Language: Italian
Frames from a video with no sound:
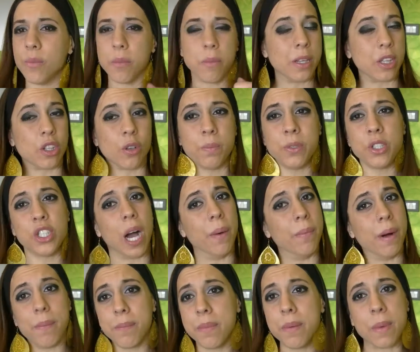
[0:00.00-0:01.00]
mi metto il
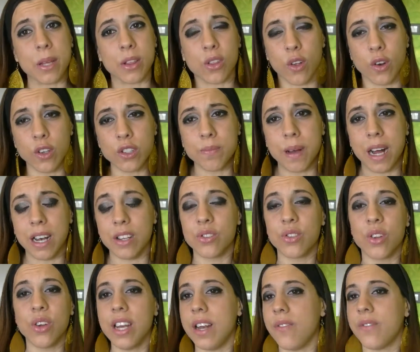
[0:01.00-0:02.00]
pigiama, mi metto lo
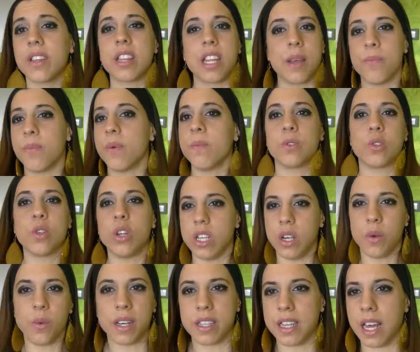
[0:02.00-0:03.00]
smalto e nel frattempo sto lì a
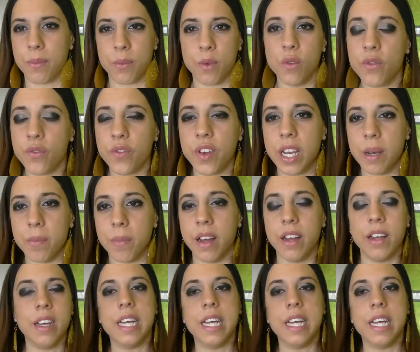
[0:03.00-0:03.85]
guardarmi un film